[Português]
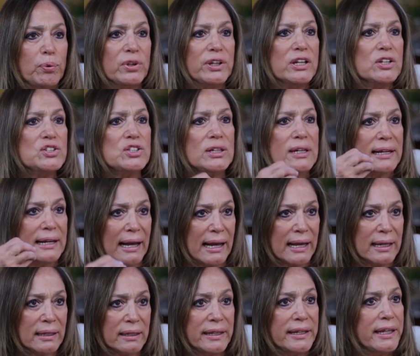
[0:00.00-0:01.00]
Porque de
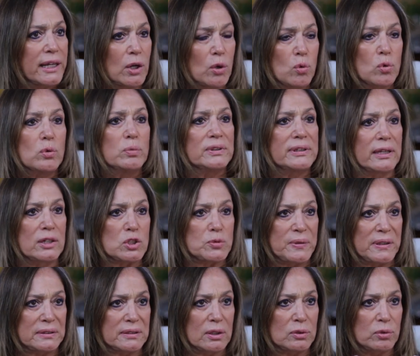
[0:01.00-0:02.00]
cara, eu, como
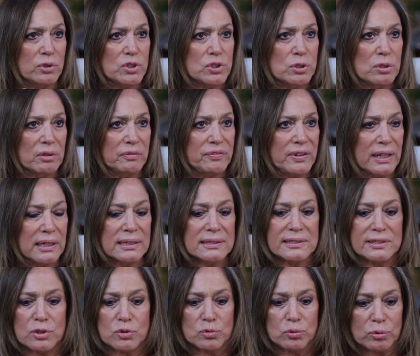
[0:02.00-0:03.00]
telespectadora de novela,
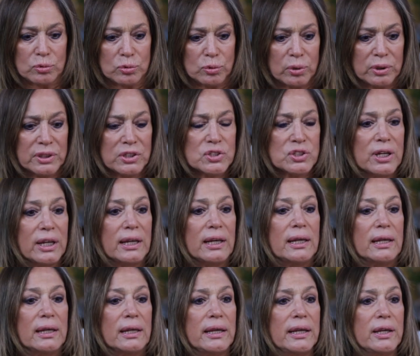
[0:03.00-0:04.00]
assisto todas,
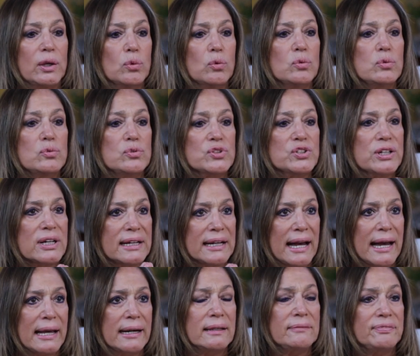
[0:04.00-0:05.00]
eu de
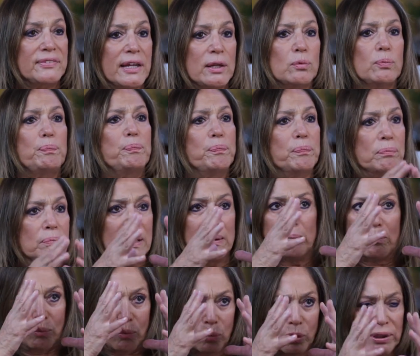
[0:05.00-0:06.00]
cara tenho uma
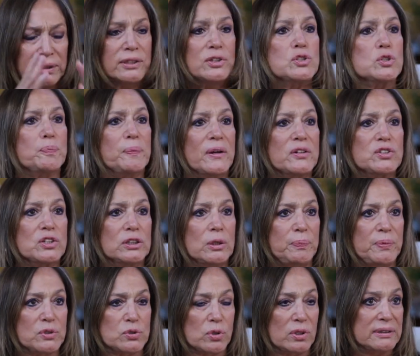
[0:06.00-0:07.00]
muita antipatia da
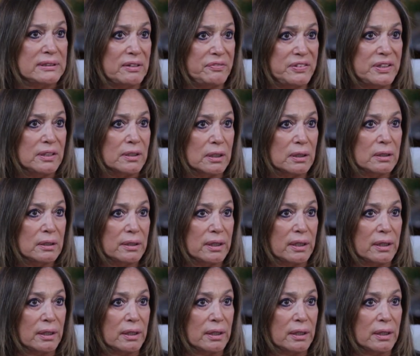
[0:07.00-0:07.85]
pessoa que está vilã.